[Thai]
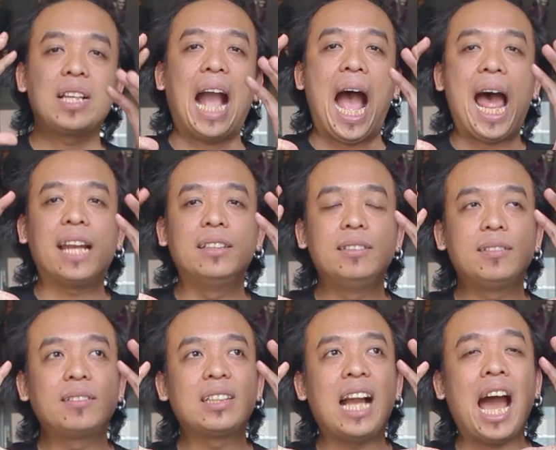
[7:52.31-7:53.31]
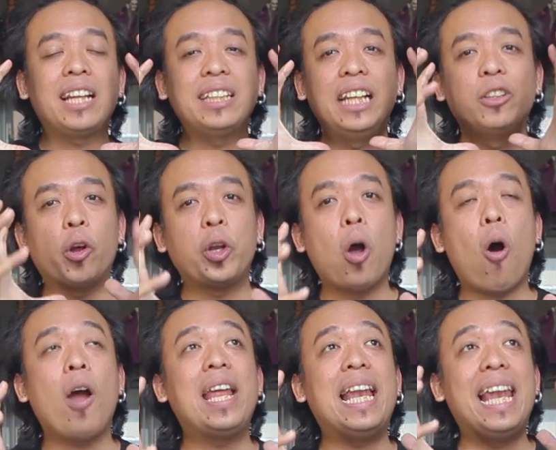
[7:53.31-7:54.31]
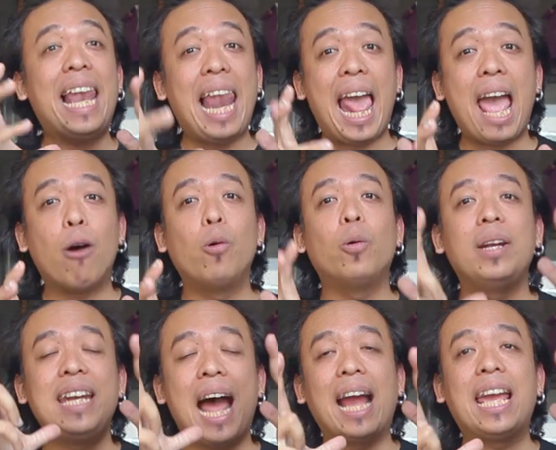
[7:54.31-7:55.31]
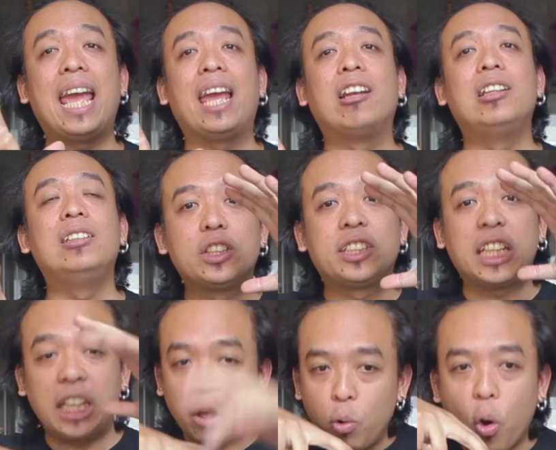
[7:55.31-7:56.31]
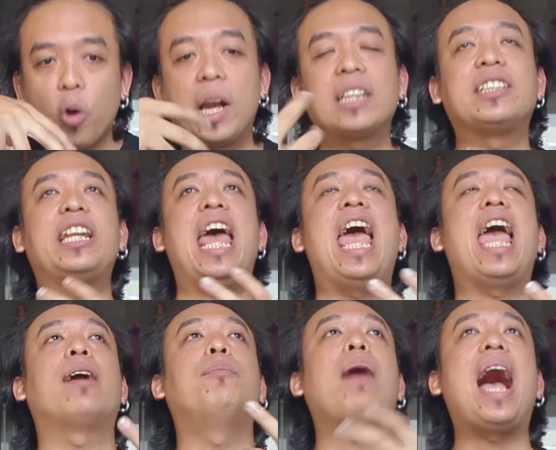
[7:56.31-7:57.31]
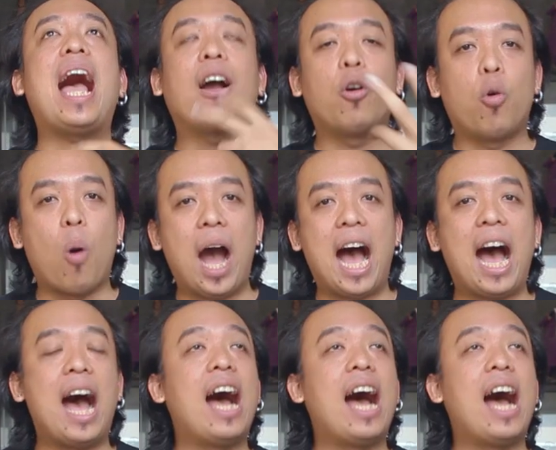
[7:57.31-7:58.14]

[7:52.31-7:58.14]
การคัตติ้งน้อยๆ แล้วได้เห็นสกิลของนักแสดงมากกว่า